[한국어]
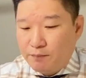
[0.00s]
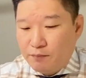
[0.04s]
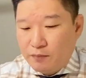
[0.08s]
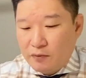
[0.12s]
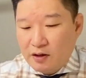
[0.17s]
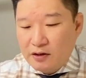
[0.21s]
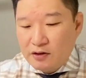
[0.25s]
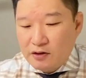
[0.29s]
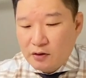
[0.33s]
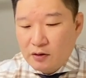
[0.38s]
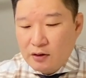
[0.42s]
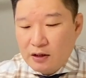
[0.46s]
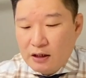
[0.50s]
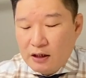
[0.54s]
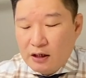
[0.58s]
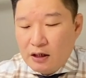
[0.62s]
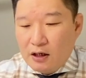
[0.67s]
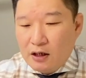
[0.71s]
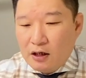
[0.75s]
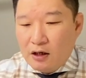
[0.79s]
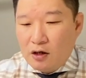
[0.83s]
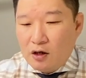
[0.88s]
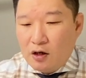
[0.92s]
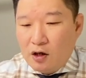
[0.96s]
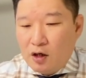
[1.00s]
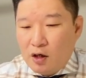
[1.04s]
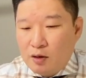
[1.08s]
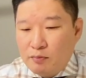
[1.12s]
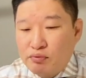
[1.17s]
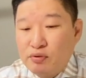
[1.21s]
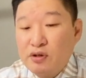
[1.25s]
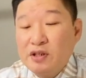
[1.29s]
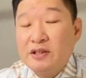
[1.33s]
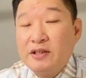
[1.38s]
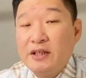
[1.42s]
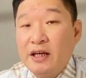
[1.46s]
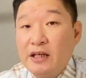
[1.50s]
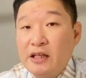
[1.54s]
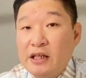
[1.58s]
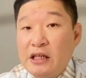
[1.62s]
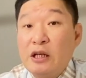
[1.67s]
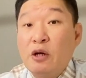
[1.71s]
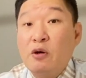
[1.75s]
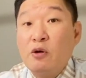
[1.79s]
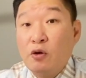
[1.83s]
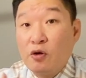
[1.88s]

그래서 어, 프리세일 이런